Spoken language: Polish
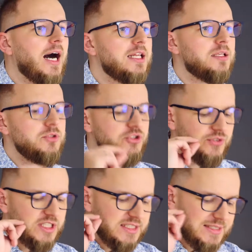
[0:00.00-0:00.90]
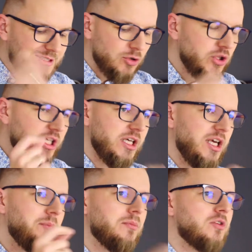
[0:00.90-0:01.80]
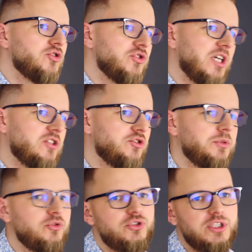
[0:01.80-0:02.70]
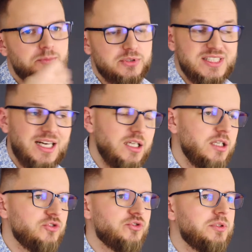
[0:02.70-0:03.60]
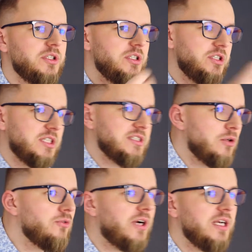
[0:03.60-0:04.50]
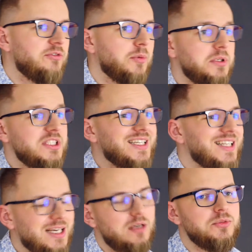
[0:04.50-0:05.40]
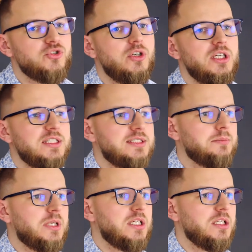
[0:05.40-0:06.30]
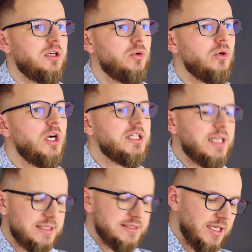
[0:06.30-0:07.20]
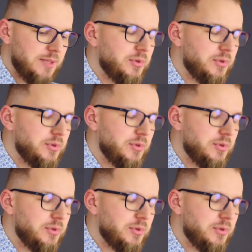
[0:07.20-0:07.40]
ale ty musisz wiedzieć, co ty im możesz dać, żeby już cię poznali, żeby cię zaufali. W momencie, kiedy ja robię szkolenia z marketingu, teraz daje